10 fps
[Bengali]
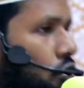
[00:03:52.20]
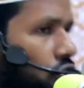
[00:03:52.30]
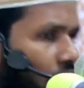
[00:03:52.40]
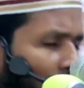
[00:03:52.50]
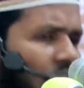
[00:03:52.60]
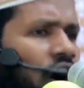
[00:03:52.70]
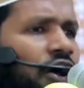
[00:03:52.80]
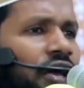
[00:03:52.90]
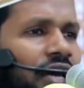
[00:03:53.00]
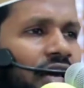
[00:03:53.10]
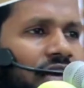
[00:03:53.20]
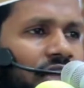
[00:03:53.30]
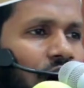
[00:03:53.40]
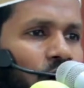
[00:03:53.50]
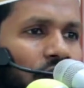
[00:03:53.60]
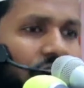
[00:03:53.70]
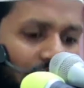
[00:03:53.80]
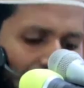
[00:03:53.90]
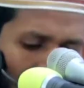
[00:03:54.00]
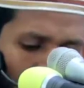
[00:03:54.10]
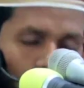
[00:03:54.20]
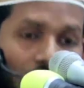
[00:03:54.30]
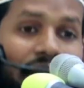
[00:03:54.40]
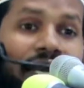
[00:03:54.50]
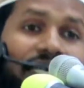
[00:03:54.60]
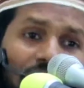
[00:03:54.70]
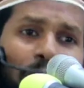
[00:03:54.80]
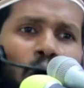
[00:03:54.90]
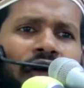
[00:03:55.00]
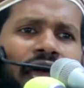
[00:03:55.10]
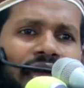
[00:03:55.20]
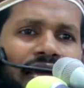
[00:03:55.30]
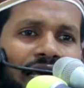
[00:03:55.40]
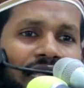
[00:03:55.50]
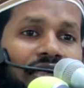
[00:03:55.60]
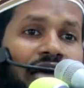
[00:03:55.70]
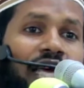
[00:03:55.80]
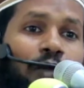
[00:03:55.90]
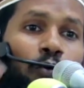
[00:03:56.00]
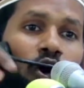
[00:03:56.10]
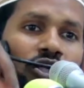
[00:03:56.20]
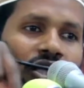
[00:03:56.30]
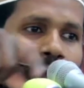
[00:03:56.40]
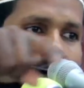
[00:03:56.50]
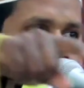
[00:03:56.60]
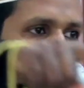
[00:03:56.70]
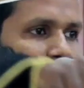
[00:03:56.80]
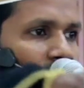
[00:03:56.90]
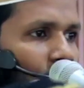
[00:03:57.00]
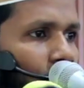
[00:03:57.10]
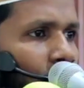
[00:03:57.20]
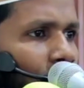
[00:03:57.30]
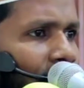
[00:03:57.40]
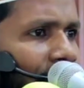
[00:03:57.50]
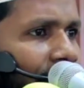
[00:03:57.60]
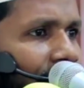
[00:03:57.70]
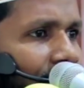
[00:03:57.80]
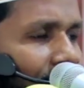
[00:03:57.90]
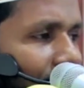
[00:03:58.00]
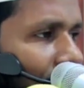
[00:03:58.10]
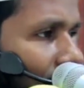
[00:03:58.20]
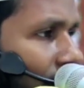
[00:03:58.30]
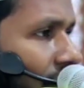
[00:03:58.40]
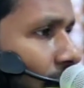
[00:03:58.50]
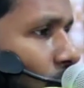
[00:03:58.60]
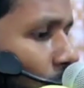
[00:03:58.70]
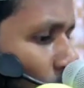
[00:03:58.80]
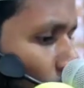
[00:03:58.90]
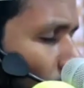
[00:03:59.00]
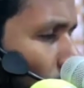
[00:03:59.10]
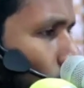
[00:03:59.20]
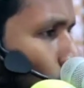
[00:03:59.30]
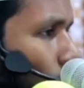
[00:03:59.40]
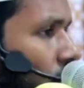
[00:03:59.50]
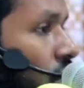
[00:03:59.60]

মর্তবা হয় তাহলে যারা কোরআন নিজে পড়ে তাদের মর্যাদা বেশি হবে না কম হবে আল্লাহ তালা বলবেন ওয়াতলো ওয়ার